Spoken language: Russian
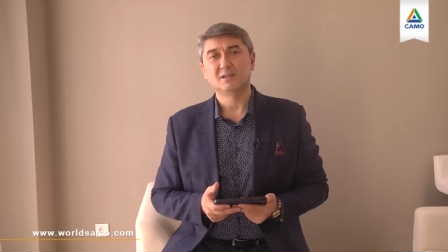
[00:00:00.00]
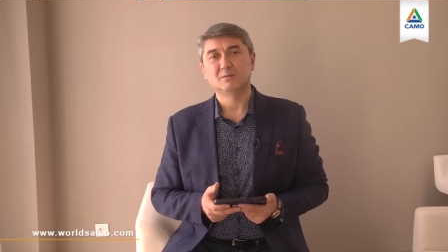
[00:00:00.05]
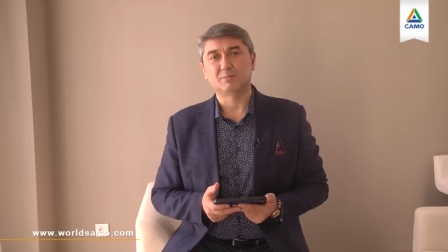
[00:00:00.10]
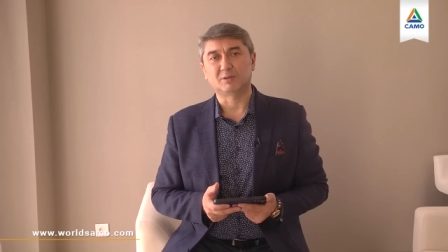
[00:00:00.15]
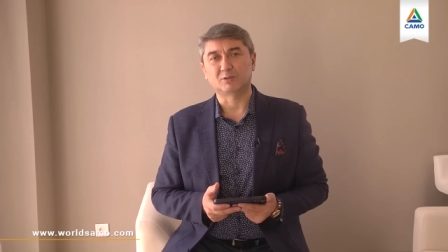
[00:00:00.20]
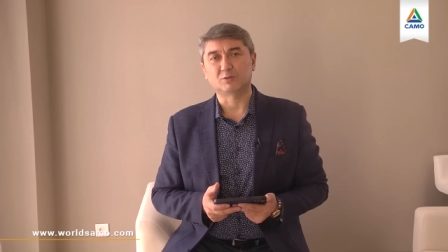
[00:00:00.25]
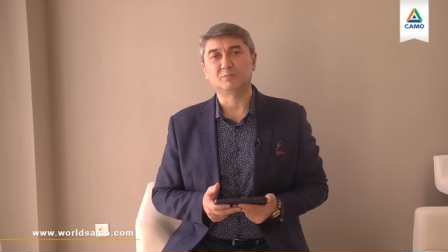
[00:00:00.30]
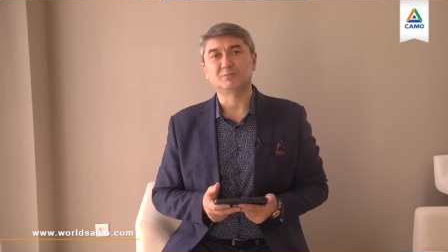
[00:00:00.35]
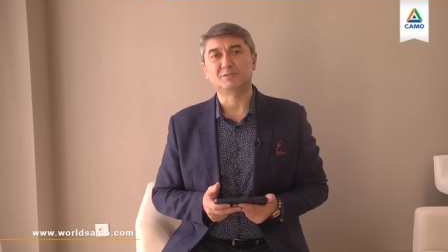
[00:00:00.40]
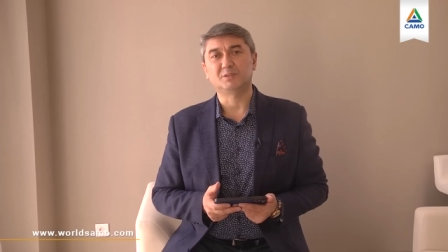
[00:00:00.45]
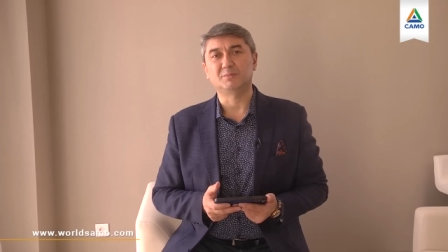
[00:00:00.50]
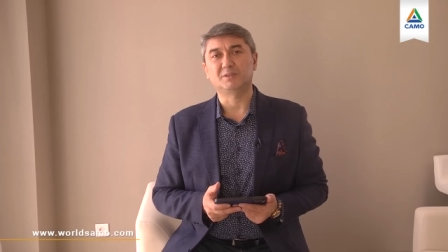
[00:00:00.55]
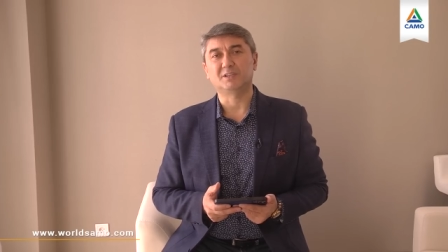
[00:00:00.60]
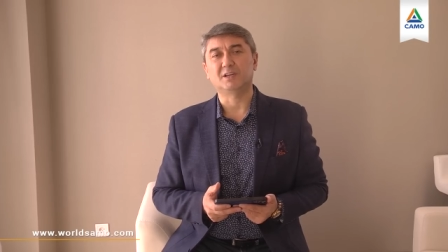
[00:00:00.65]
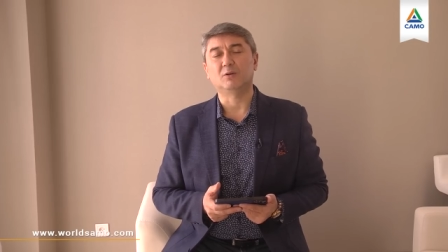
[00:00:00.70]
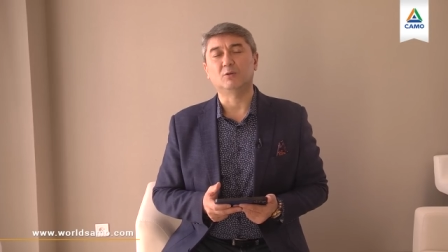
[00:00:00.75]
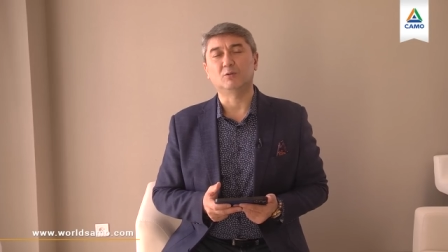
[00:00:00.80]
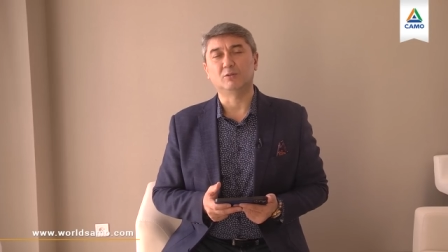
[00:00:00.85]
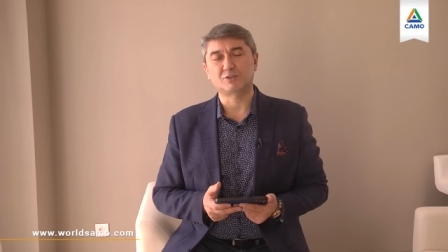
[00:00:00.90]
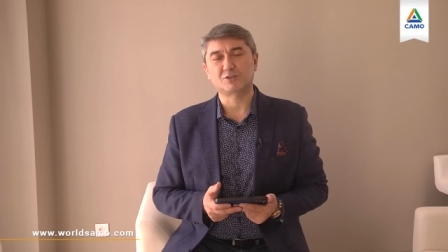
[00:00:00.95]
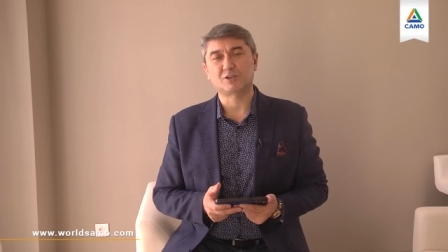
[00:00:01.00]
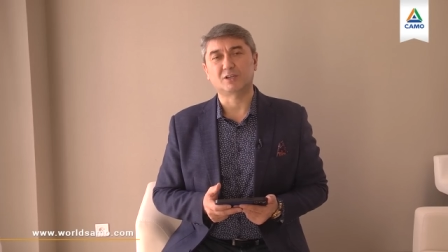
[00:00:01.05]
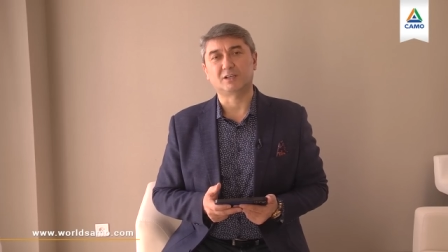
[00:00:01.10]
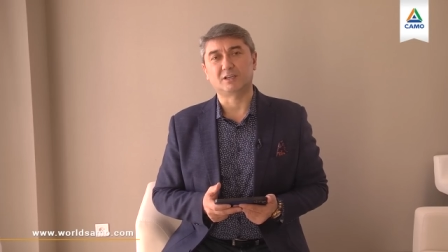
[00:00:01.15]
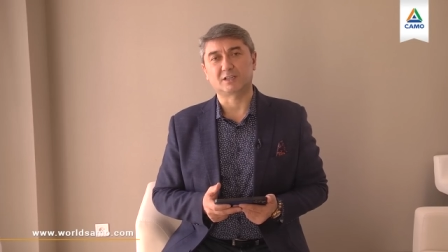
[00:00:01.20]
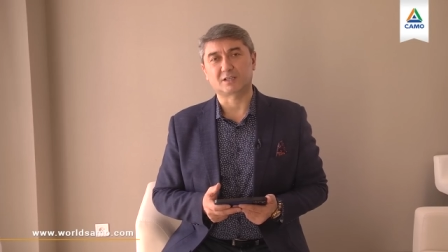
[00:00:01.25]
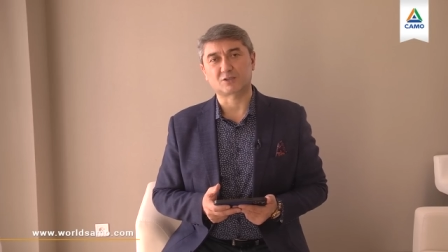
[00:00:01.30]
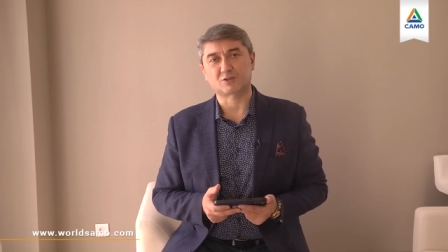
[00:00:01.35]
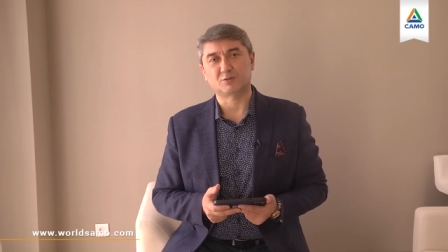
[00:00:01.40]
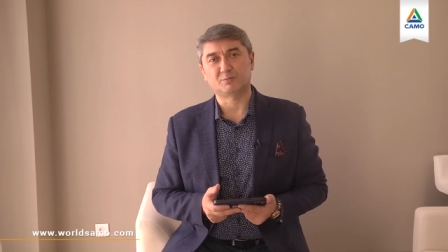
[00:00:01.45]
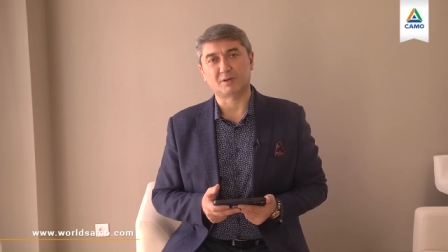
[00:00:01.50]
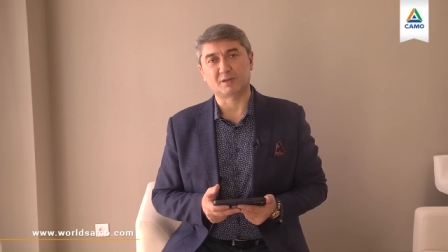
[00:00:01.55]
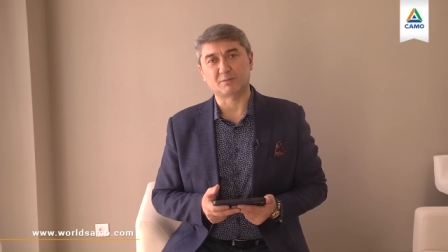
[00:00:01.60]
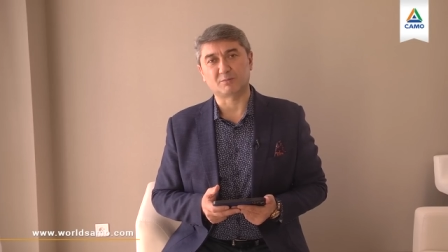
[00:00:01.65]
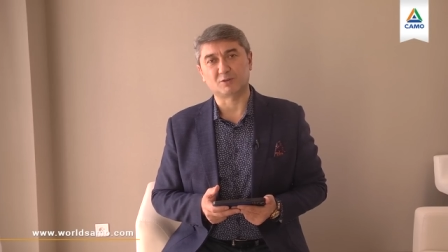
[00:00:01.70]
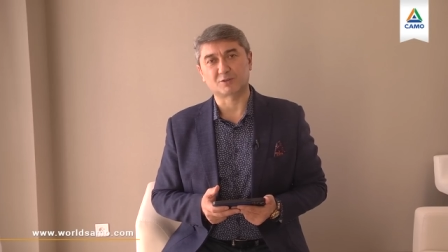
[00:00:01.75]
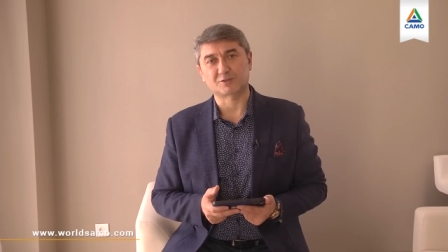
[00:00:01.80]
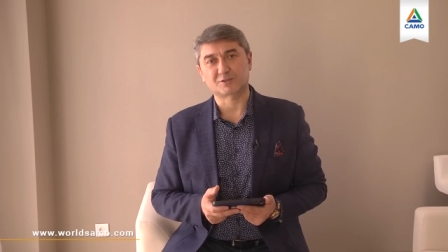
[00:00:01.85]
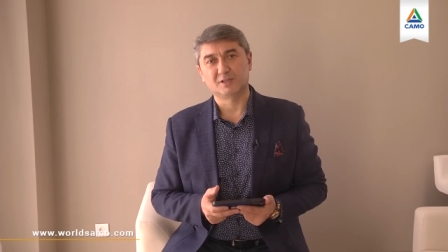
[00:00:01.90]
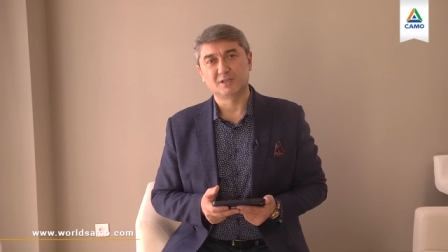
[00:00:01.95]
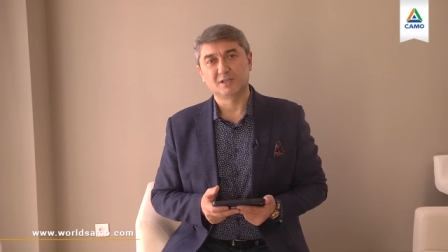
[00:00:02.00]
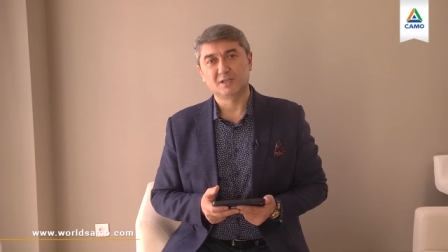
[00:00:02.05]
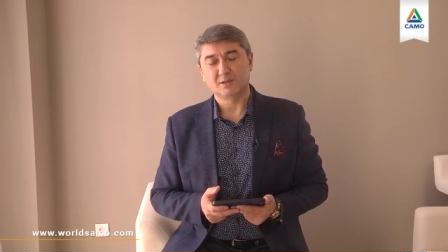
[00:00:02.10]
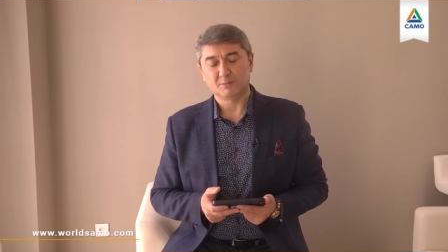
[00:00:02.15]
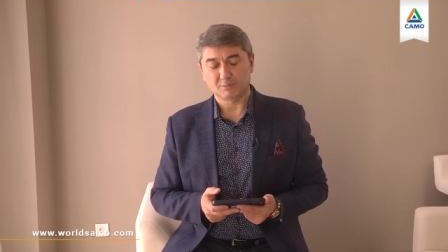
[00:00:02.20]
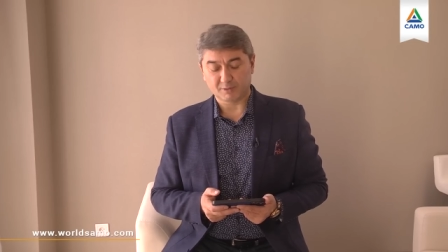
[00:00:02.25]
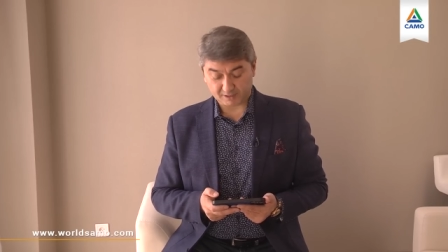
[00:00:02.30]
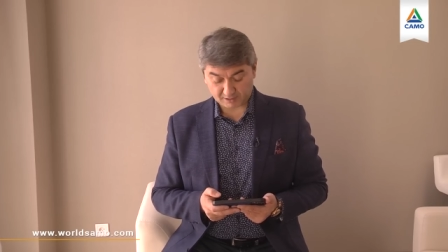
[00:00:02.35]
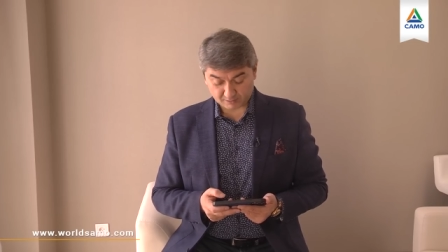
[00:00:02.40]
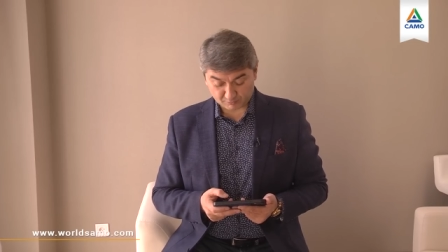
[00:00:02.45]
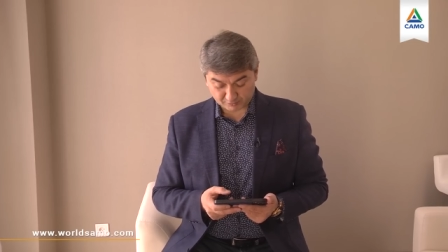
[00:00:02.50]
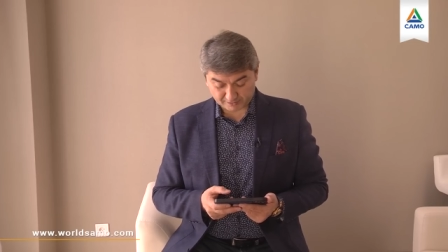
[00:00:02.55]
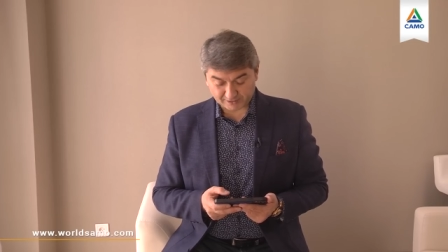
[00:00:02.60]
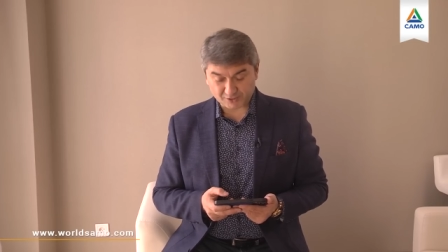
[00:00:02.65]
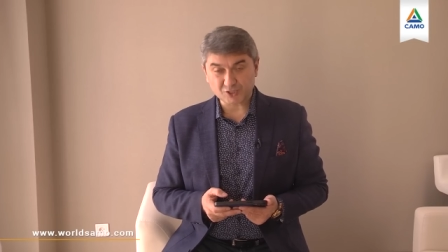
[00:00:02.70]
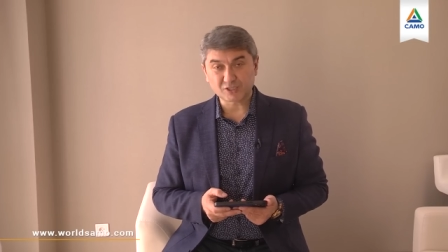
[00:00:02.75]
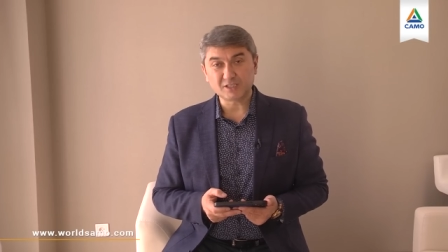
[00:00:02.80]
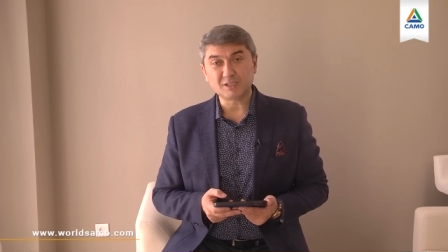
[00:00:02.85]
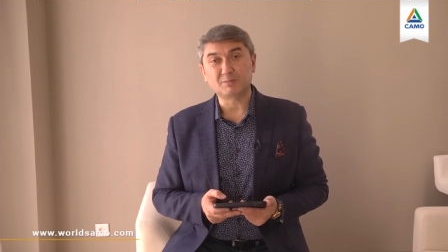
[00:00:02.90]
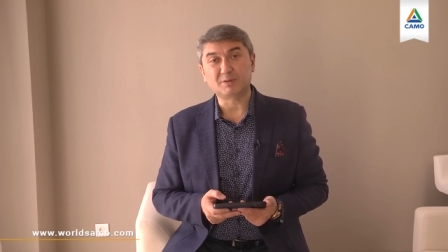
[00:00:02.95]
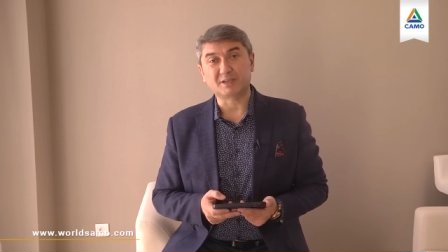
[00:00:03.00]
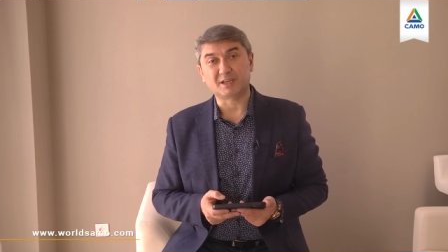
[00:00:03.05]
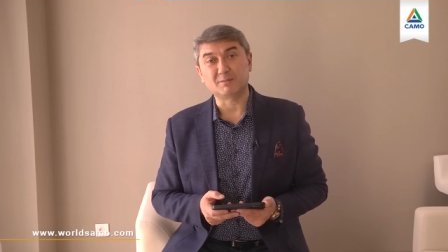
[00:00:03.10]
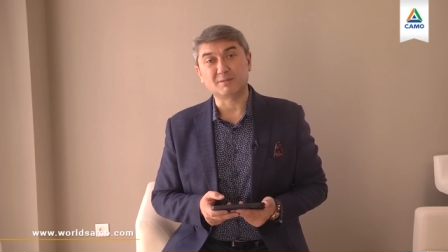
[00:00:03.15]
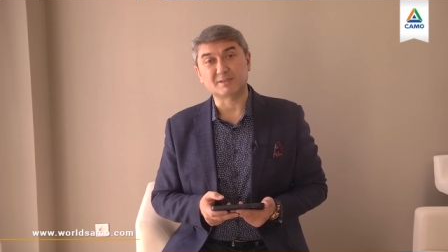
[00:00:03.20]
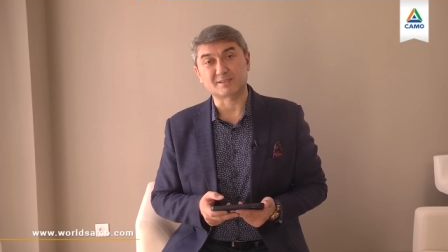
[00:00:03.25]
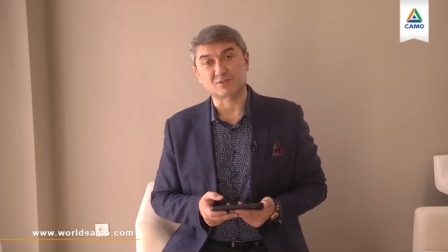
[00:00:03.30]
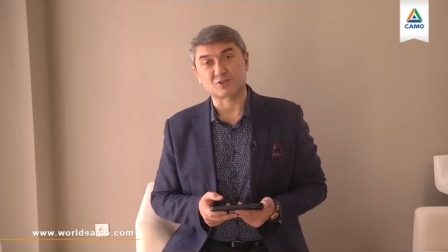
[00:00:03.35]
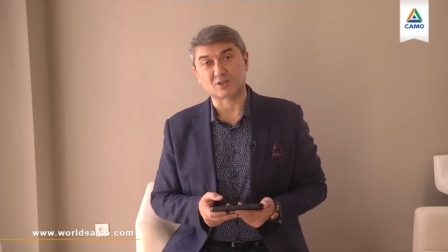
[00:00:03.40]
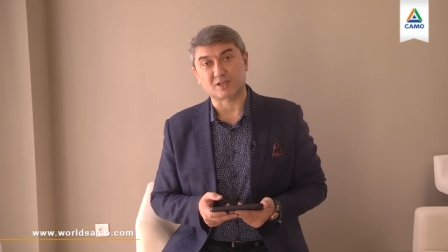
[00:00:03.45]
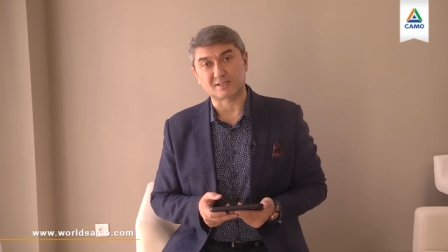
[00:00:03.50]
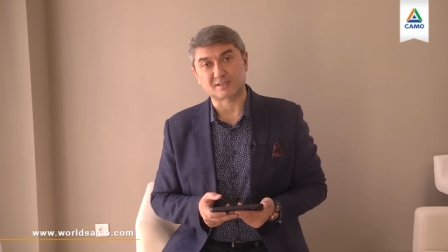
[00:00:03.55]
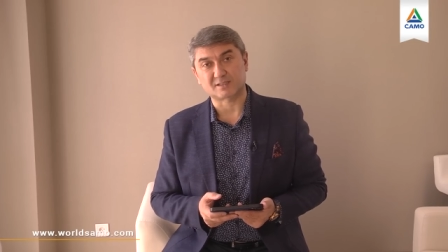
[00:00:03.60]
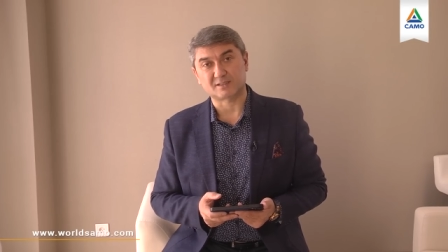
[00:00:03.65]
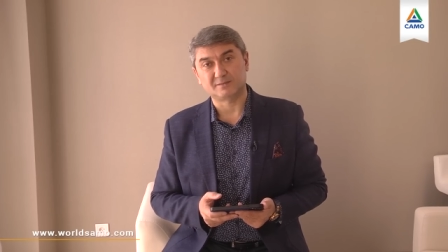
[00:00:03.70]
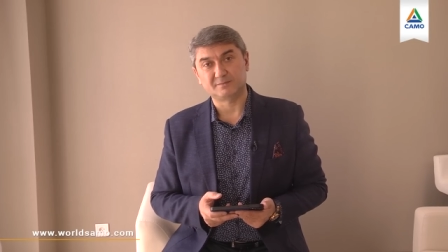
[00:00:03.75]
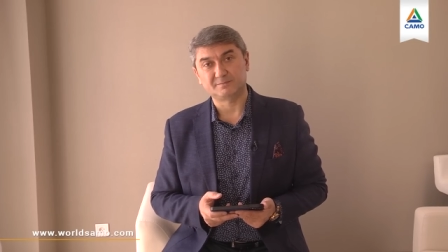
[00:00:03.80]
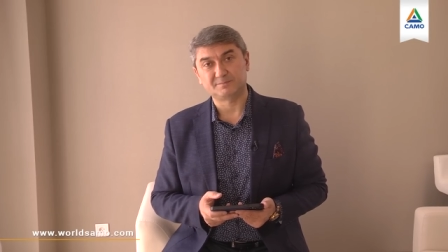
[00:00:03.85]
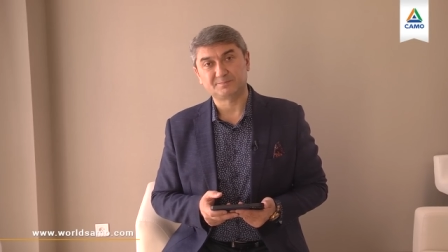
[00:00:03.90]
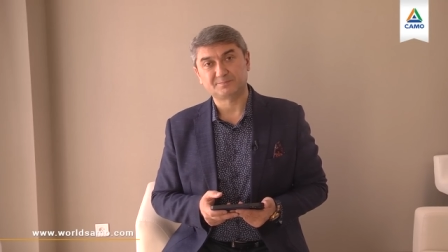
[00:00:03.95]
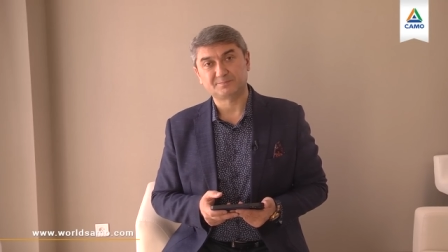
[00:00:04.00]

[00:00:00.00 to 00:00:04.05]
потом ты меня очень хорошо поймешь. Поэтому начни прямо сейчас.